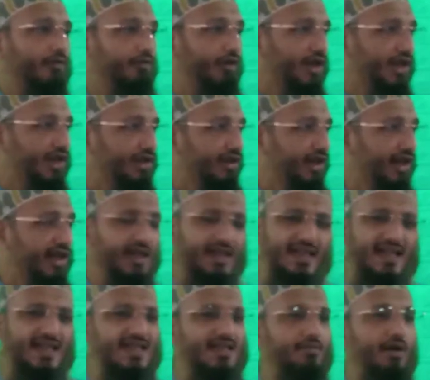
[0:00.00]
फरिश्ते
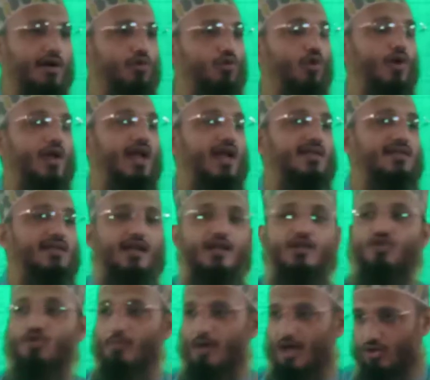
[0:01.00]
इनके सिवा कोई ऐसा
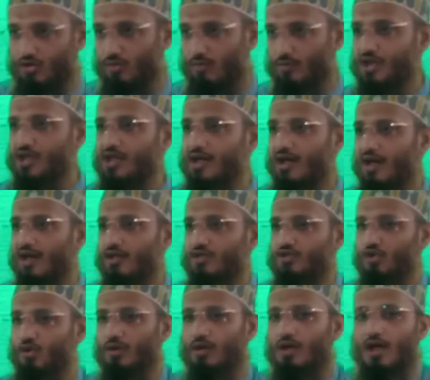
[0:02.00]
नहीं जो मासूम शिया हैं
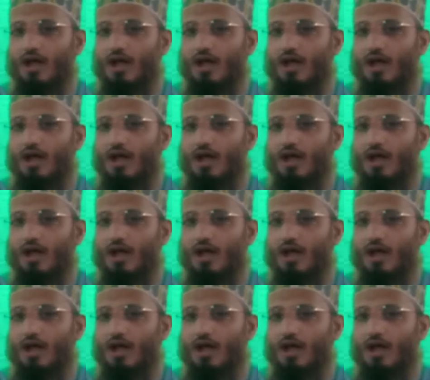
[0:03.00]
जो